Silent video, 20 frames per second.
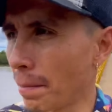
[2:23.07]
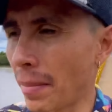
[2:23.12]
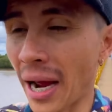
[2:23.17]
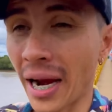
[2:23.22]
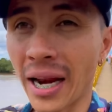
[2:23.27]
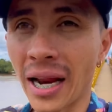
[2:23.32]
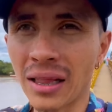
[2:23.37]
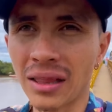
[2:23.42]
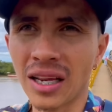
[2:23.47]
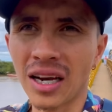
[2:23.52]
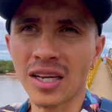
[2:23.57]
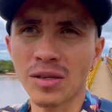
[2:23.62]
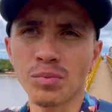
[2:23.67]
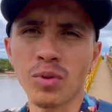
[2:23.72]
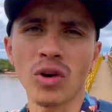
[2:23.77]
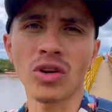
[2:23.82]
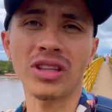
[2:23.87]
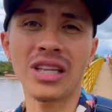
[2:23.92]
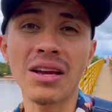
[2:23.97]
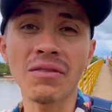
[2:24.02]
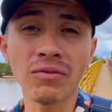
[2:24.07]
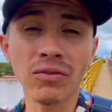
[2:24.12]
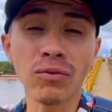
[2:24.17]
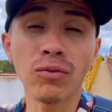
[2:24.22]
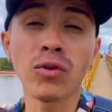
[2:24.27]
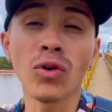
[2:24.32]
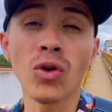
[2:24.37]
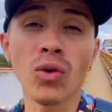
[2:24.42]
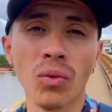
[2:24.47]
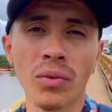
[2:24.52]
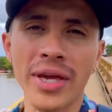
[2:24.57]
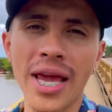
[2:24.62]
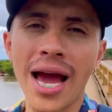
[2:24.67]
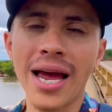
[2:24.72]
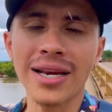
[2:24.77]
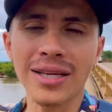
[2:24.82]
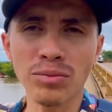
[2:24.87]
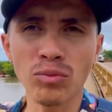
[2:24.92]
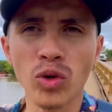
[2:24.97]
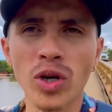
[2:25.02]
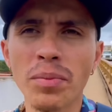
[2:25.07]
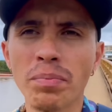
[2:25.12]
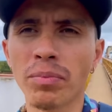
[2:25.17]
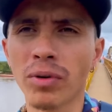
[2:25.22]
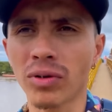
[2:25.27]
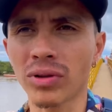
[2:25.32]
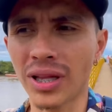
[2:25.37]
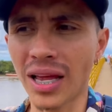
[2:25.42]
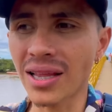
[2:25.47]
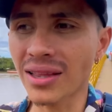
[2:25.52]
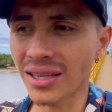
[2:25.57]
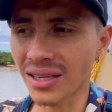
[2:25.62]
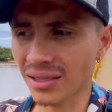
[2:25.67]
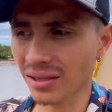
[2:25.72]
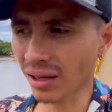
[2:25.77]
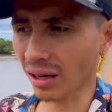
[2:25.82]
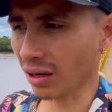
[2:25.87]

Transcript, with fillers: para el transporte fluvial es muy importante este